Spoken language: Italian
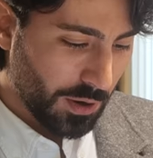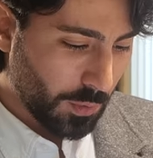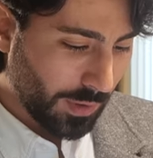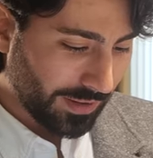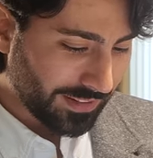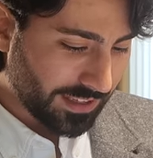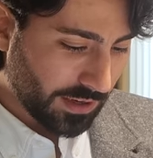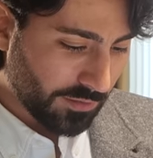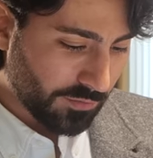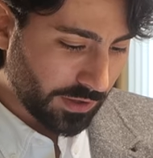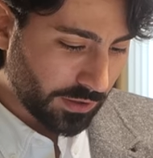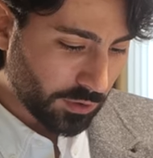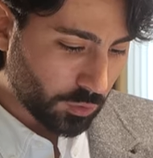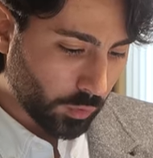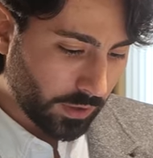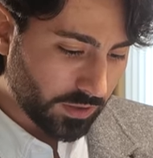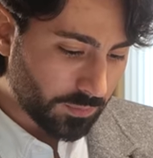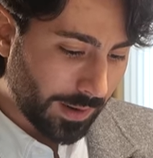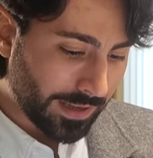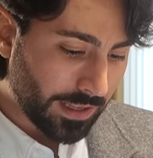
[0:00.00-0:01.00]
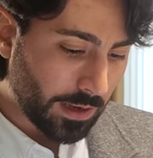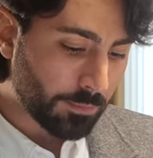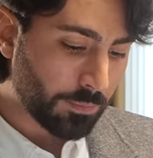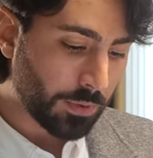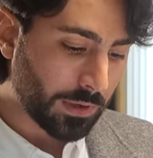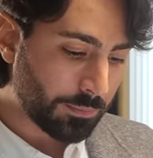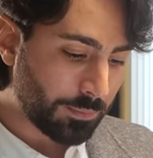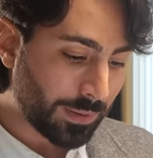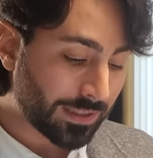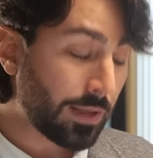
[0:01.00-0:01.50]
quante, avventure in Spagna.
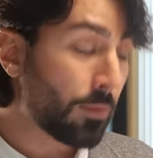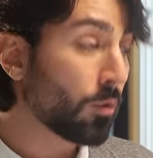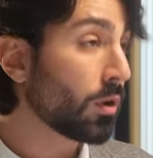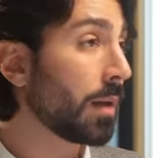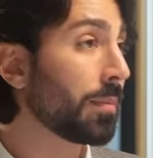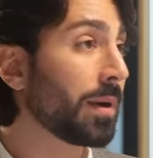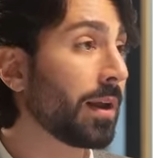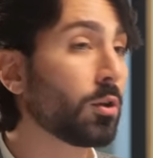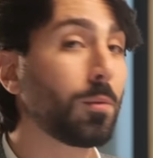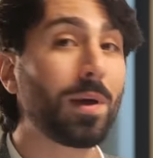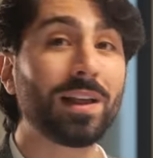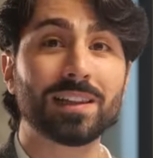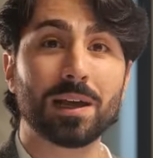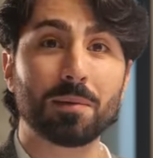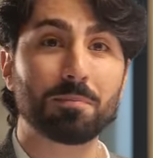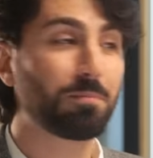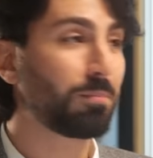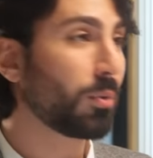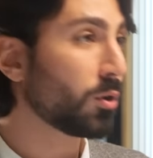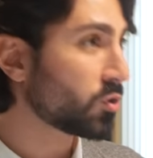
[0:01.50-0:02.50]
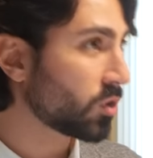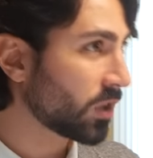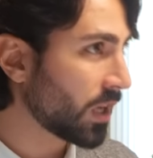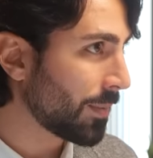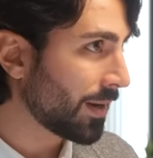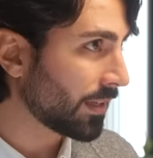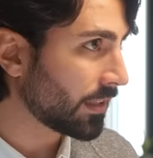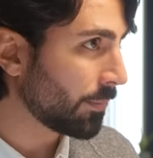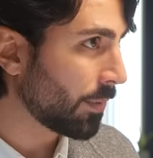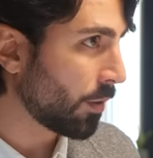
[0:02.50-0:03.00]
Partiamo con la prima domanda. Posso
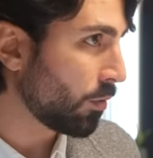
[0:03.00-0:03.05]
chiamarti